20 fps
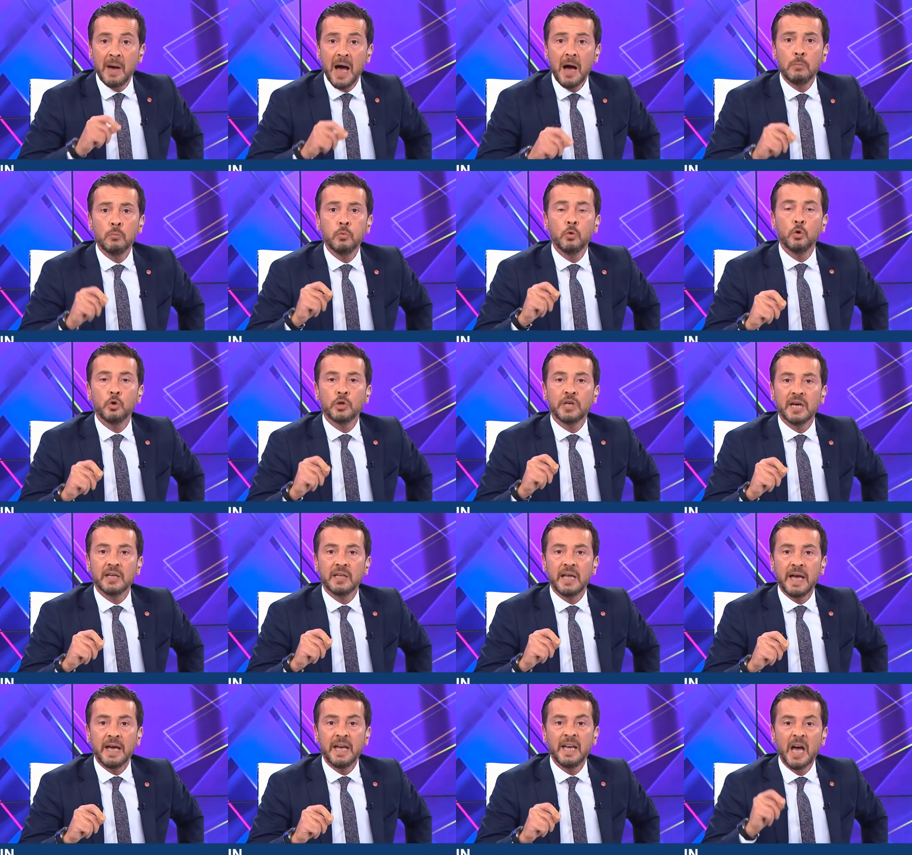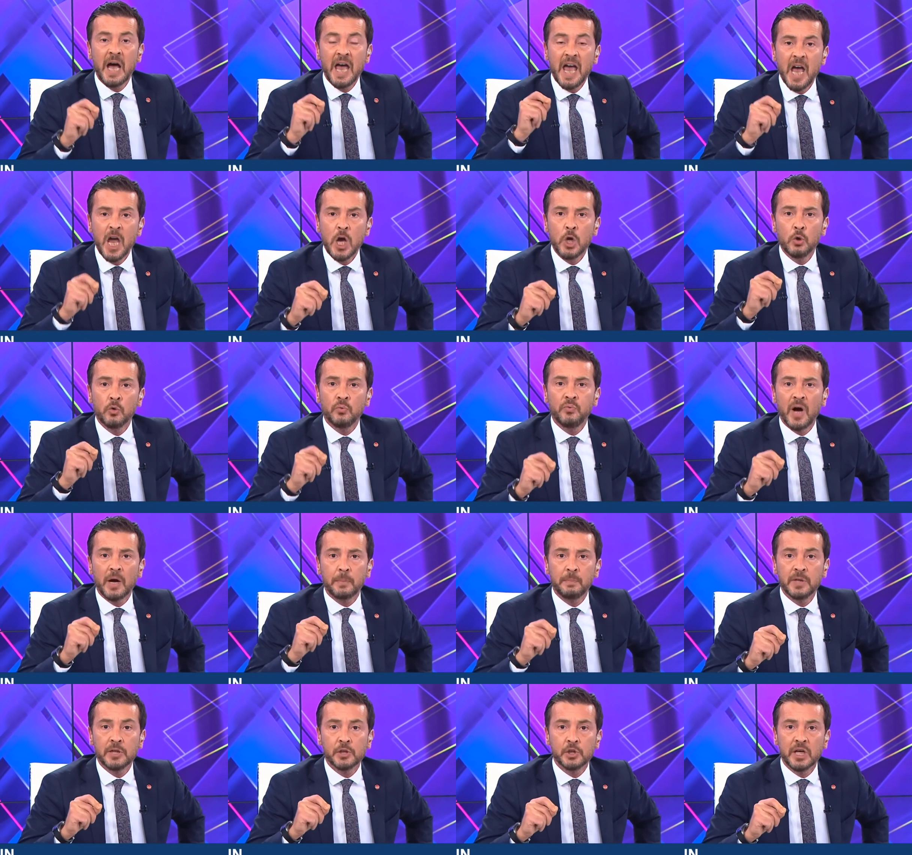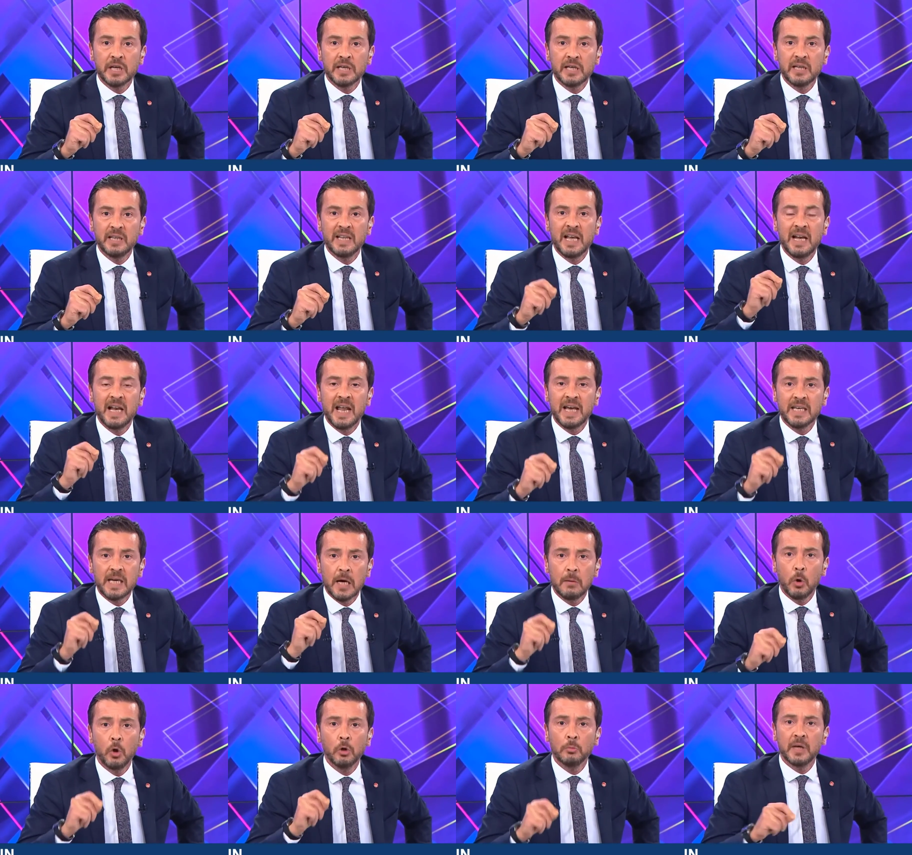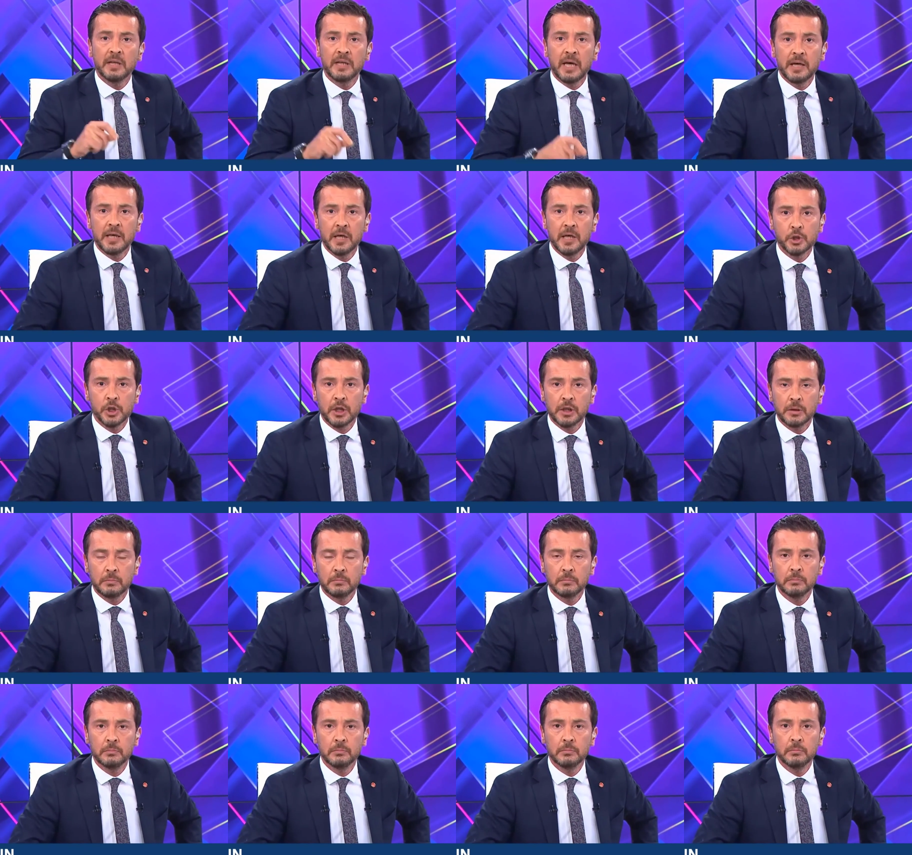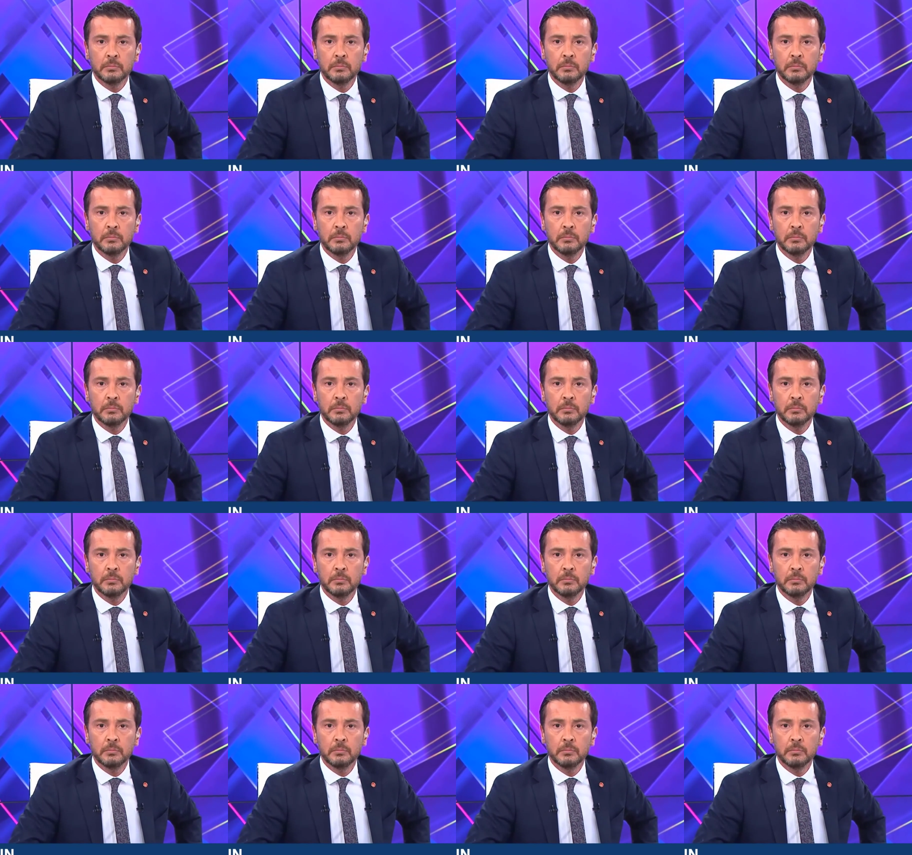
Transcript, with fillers: Ben bu ülkede en ufak bir şekilde lekem olmadan yaşadım